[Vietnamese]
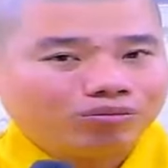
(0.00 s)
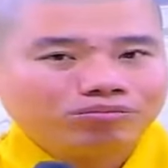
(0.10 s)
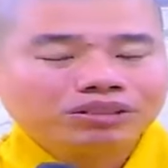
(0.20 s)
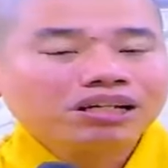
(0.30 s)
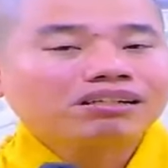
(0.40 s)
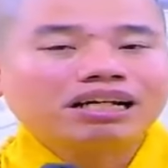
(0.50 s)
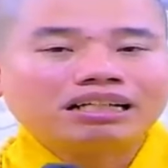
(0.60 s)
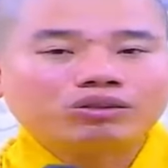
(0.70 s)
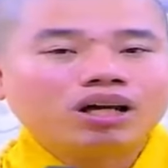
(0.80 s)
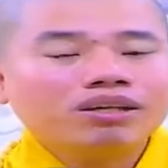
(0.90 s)
động rất
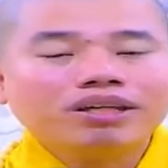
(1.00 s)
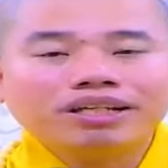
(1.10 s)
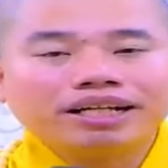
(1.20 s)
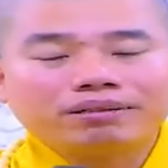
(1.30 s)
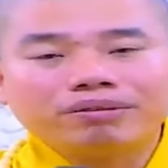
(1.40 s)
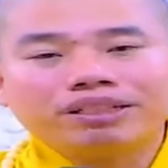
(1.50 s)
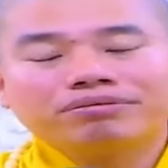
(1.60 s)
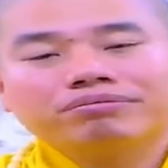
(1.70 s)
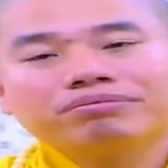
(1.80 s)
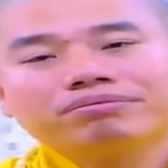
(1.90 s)
là tế nhị đặc biệt
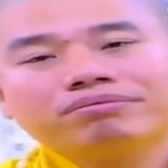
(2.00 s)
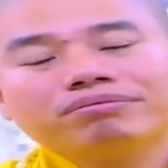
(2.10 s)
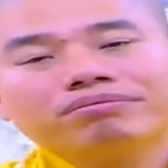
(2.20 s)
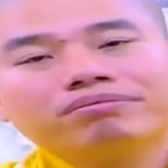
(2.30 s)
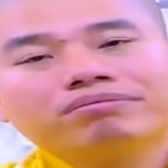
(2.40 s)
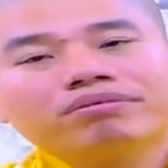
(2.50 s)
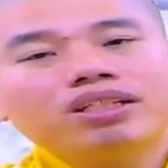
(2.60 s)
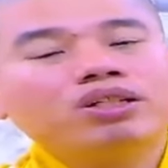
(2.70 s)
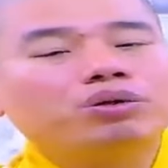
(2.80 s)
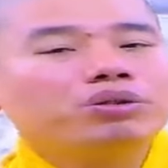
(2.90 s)

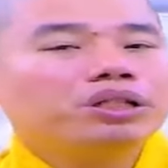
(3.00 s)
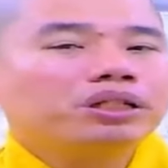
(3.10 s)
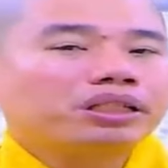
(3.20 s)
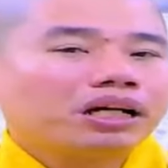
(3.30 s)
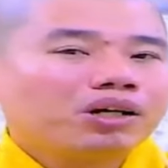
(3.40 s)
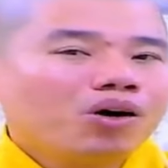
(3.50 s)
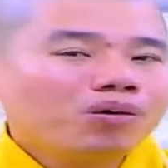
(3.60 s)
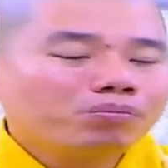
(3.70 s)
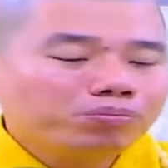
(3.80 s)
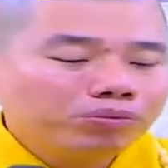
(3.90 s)
thí dụ như người ta
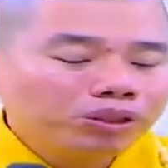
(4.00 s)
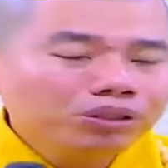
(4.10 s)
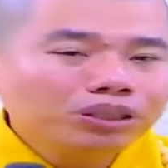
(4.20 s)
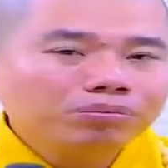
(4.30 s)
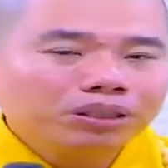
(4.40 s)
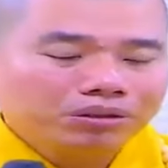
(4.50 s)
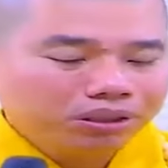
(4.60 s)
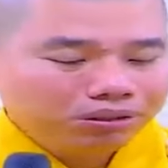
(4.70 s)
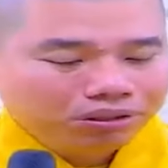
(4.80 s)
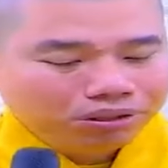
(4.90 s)
gót nước cho mình
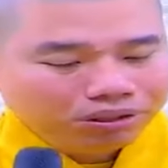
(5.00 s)
đi